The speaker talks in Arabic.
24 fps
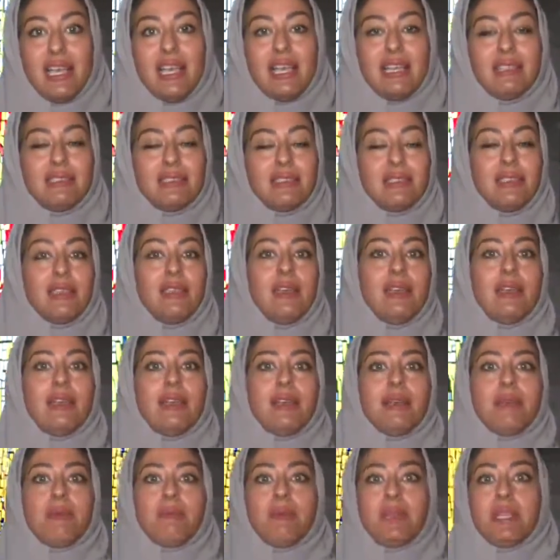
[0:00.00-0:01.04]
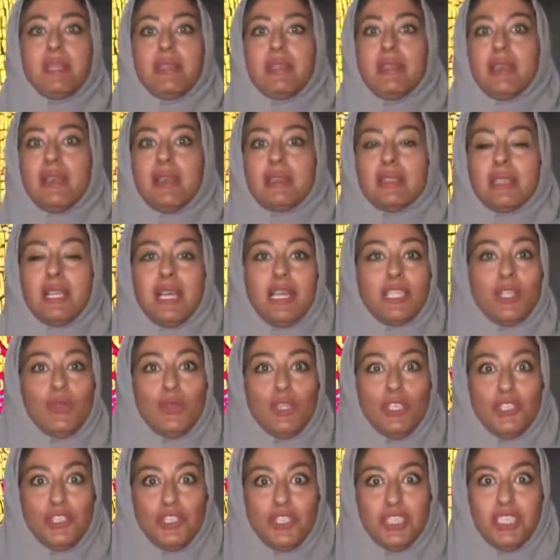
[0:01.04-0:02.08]
مبيعات آه، من
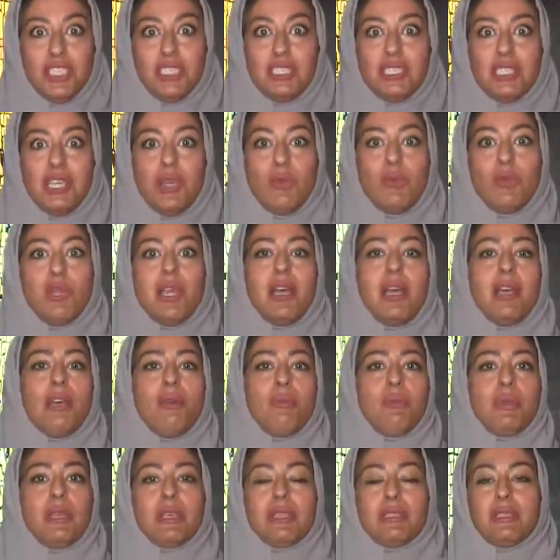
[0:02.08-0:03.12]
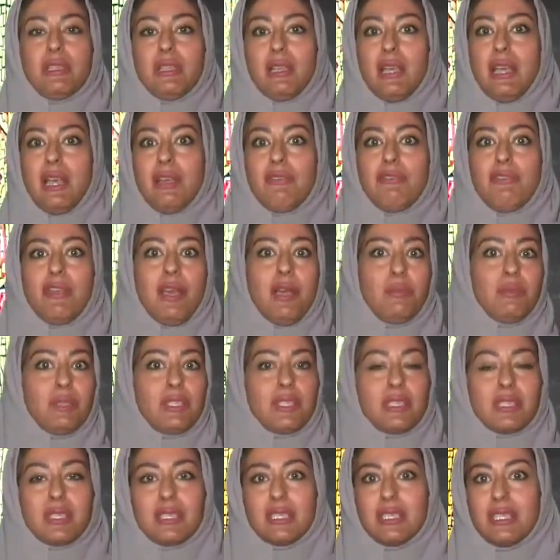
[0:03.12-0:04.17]
23 دولة باختلافها
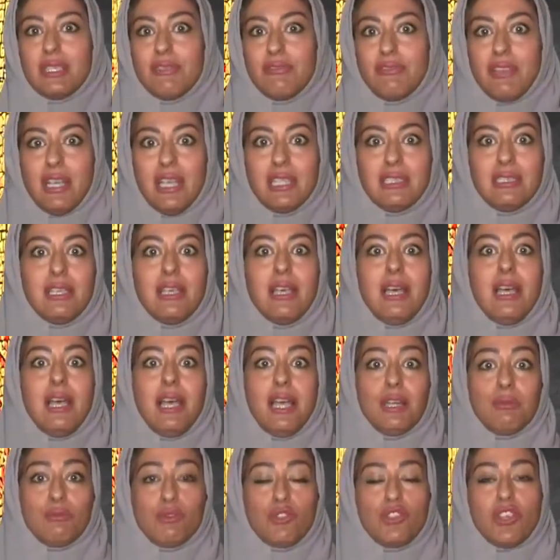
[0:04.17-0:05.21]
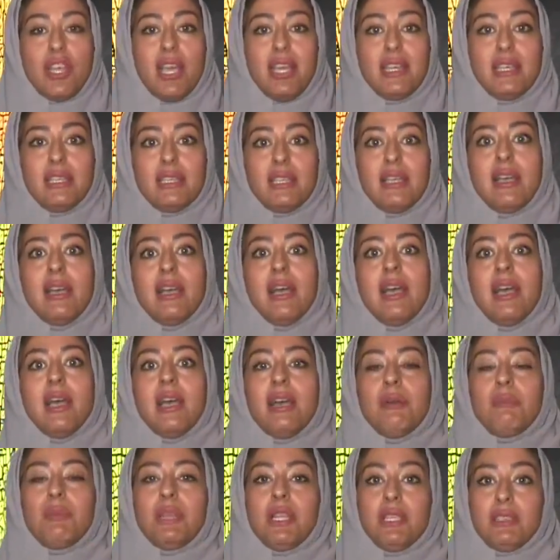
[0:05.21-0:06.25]
بتصنيفاتها المشاركة
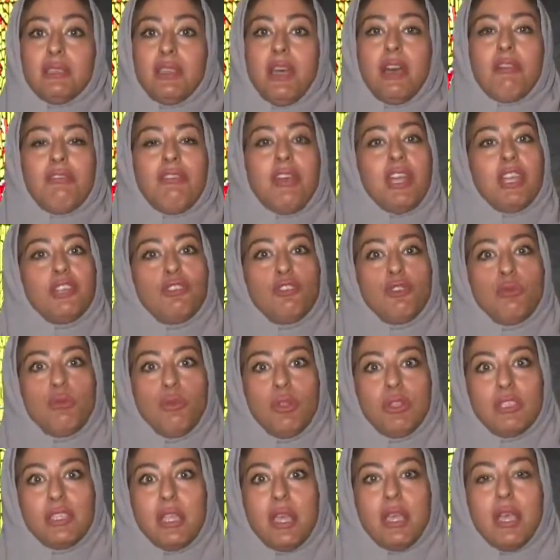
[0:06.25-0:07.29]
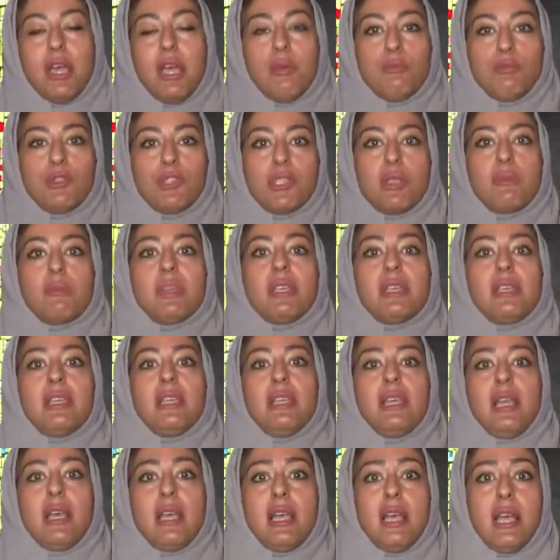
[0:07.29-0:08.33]
بالإضافة أن الملتقى مستمر
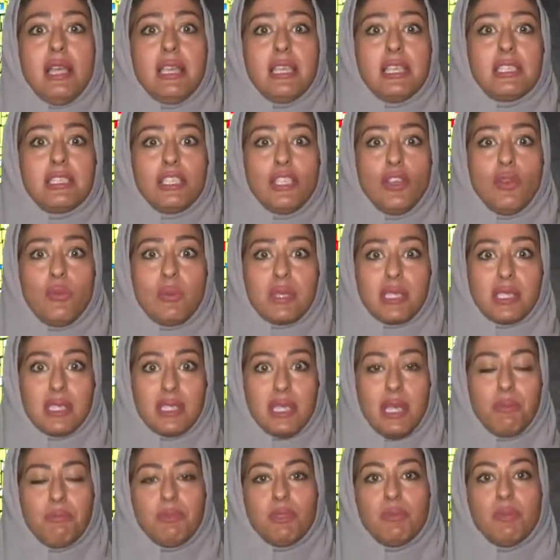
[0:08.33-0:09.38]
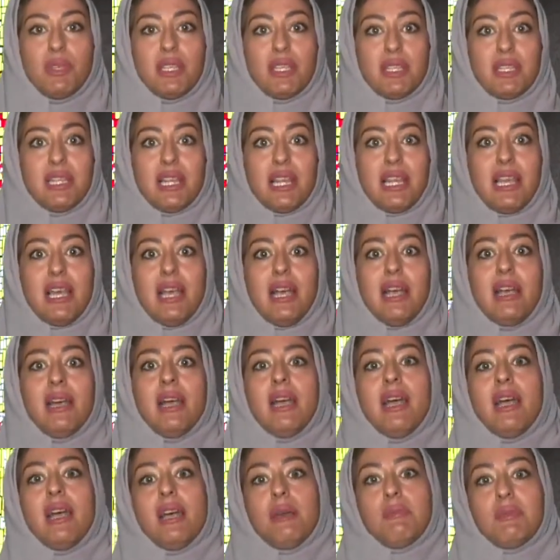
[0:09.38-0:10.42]
إلى غاية يوم السبت بإذن الله
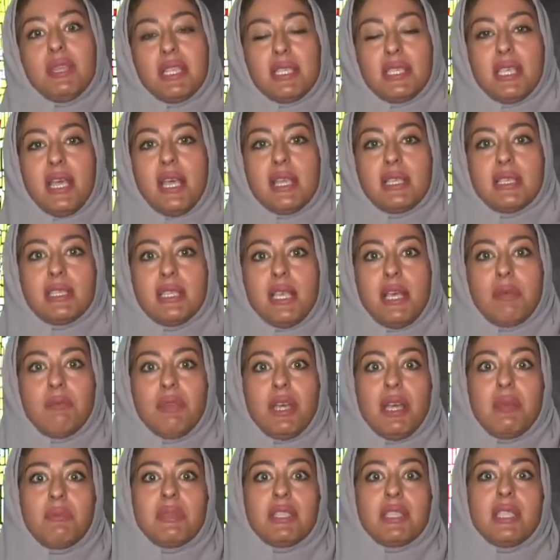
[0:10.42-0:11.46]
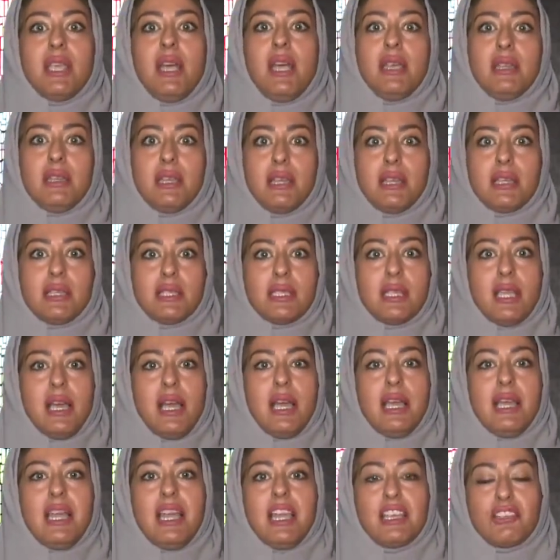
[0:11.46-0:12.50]
من الساعة السابعة مساء إلى
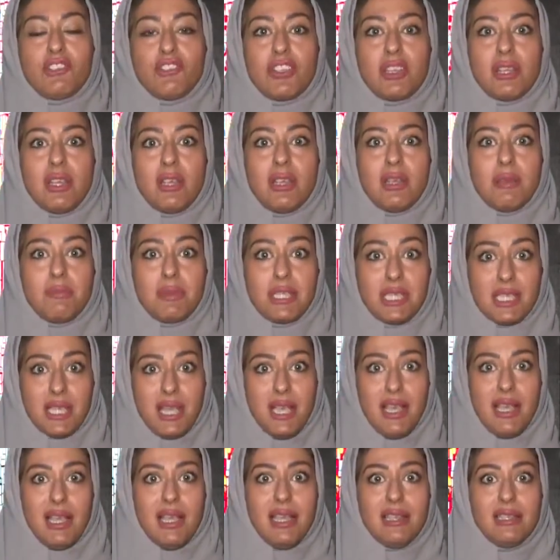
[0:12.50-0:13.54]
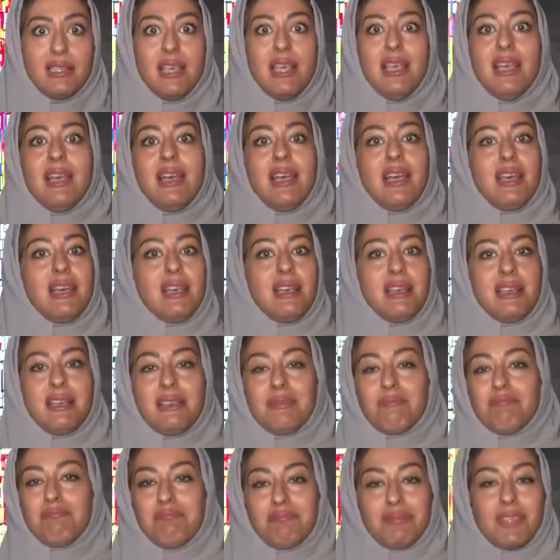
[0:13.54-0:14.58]
الساعة العاشرة مساء
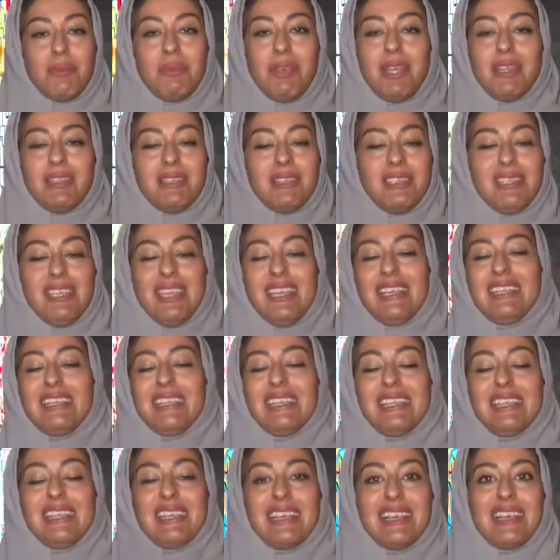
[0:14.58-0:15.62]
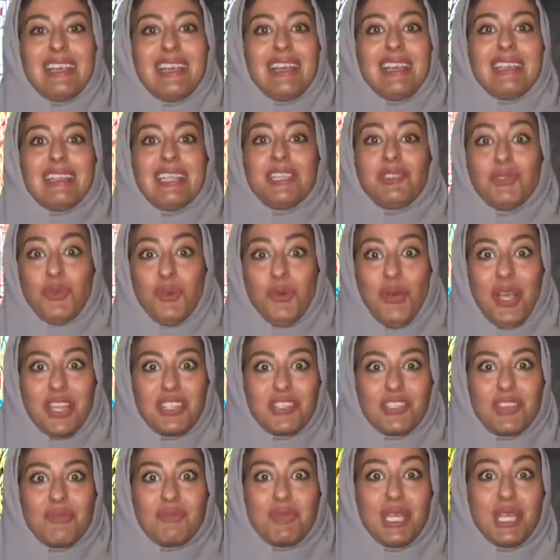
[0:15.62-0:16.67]
آه، طبعا يعني آه، ندعو
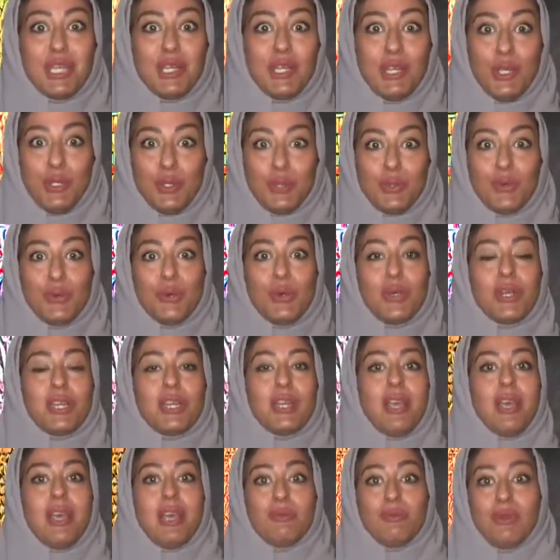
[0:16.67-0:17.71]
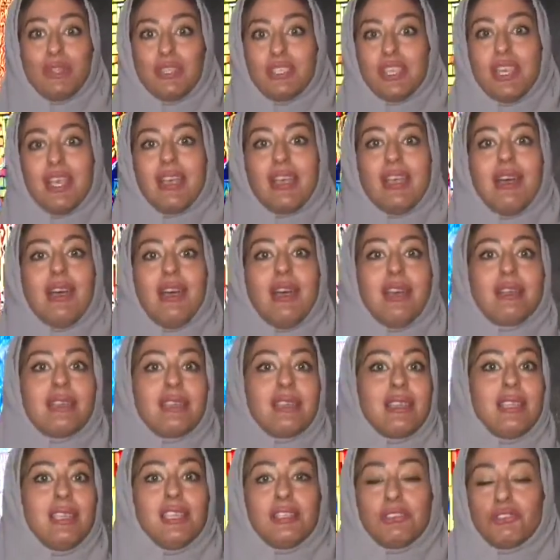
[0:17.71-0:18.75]
الجميع لحضور الملتقى
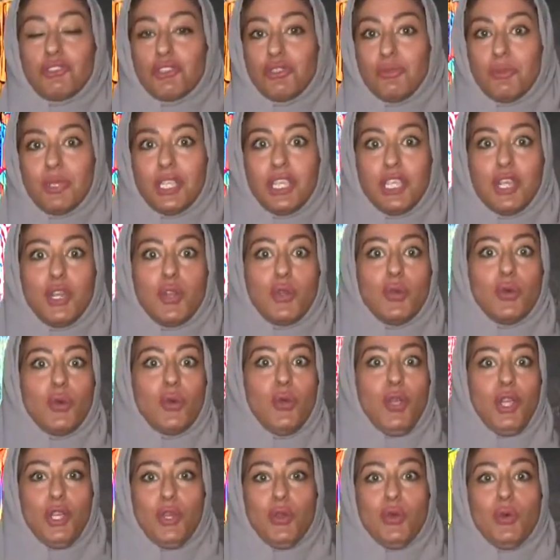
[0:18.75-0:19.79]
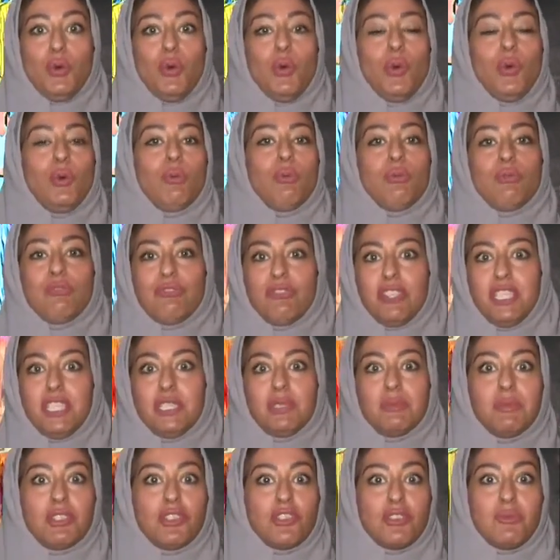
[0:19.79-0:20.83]
كثير جميل وحلو
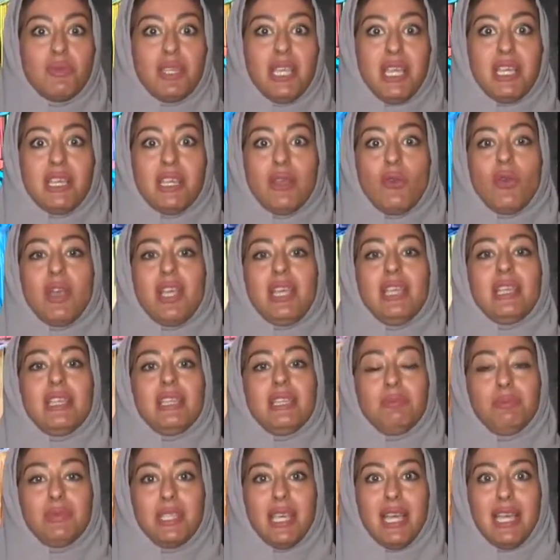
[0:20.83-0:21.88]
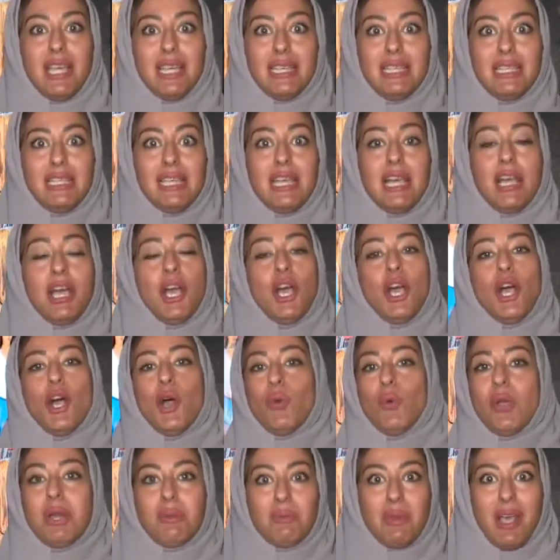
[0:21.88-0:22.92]
ومفيد من جميع النواحي الإبداعية
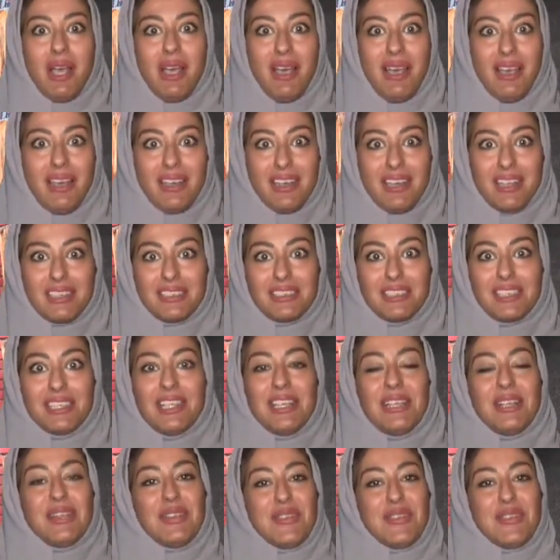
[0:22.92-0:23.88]
والمهارات